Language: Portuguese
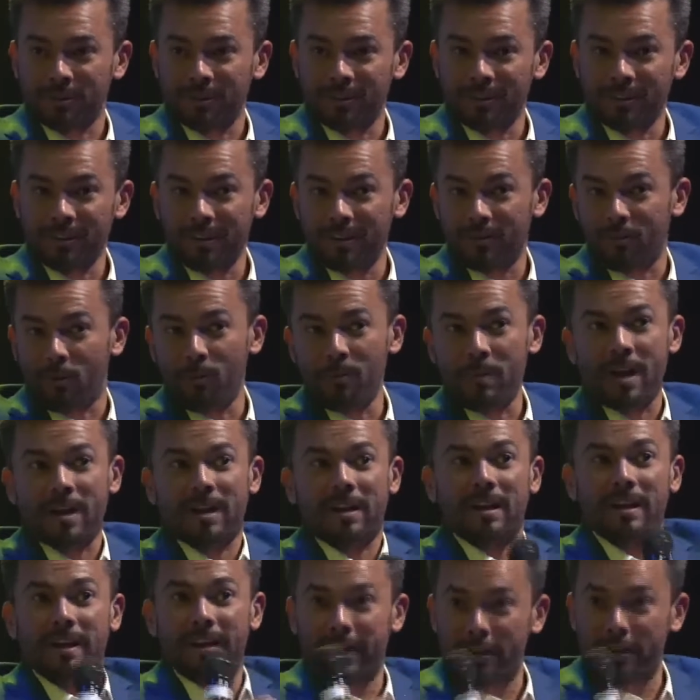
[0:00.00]
Como é que
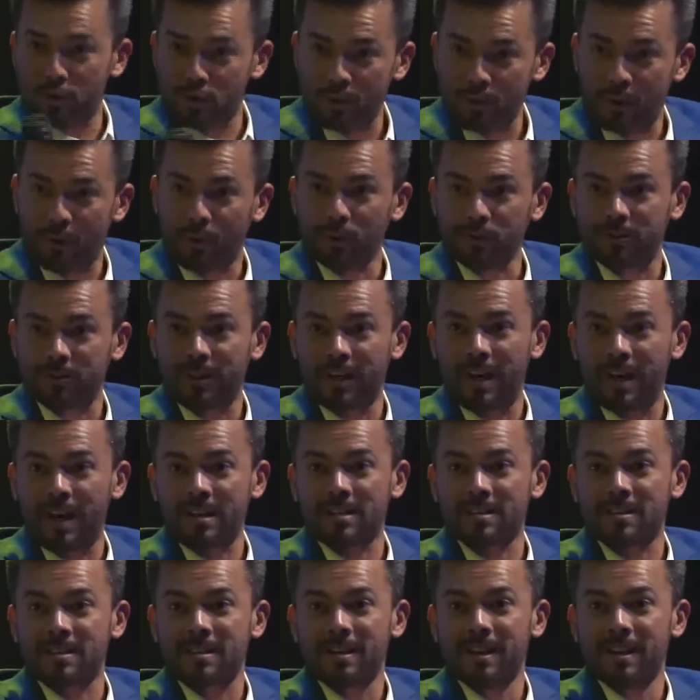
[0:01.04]
isso
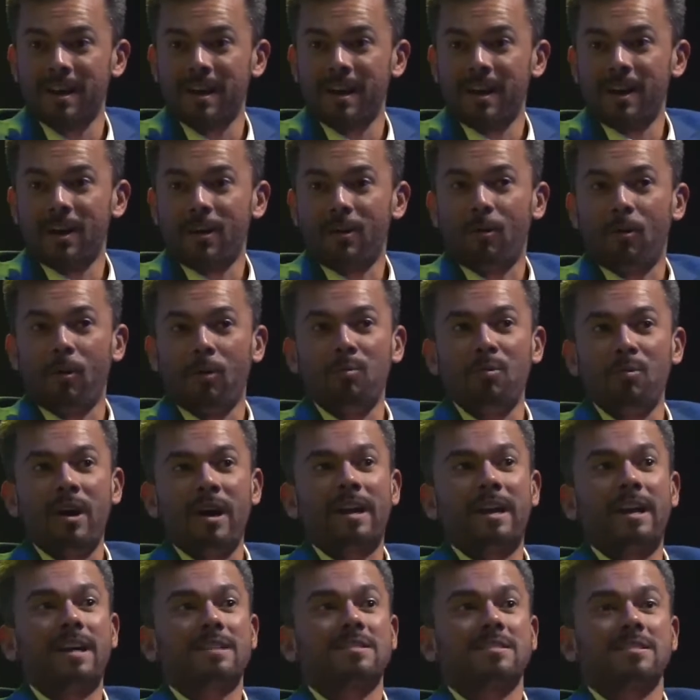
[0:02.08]
acontece? Como é que é
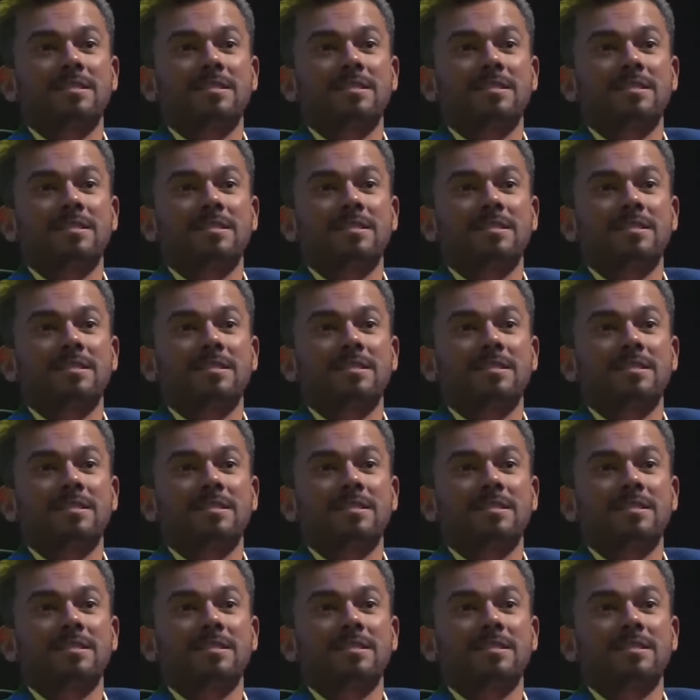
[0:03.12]
ser